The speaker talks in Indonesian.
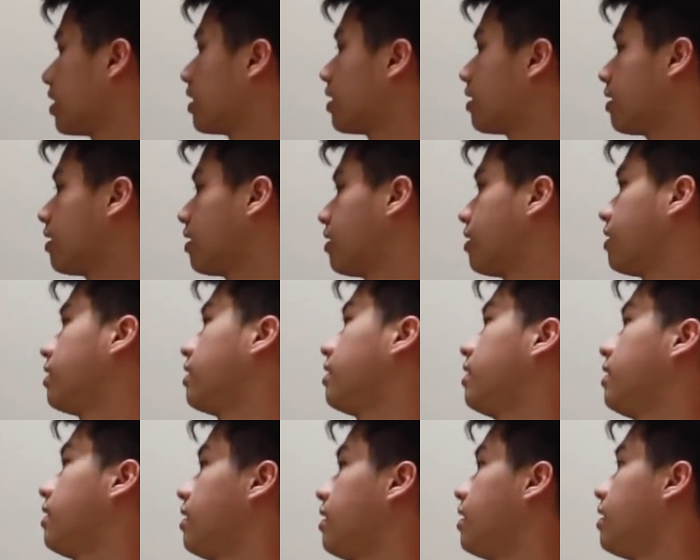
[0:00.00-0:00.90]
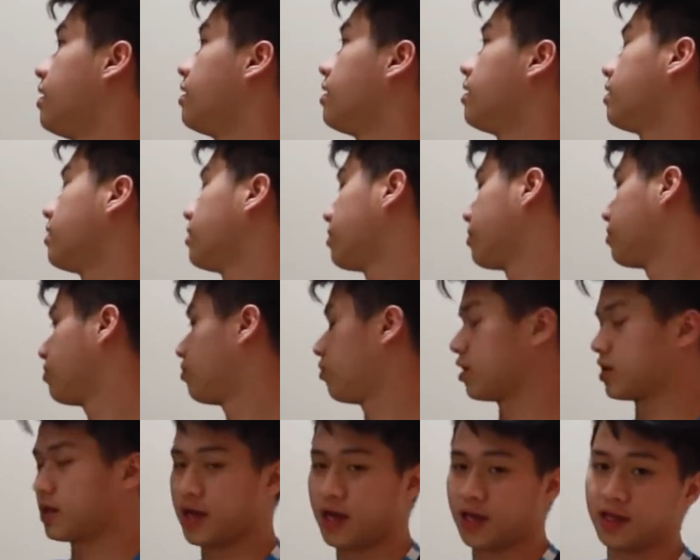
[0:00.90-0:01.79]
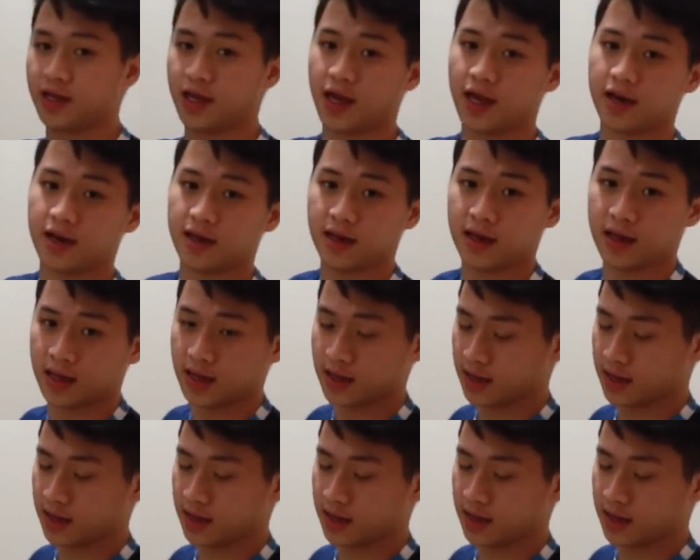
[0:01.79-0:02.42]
yang buat hand carry.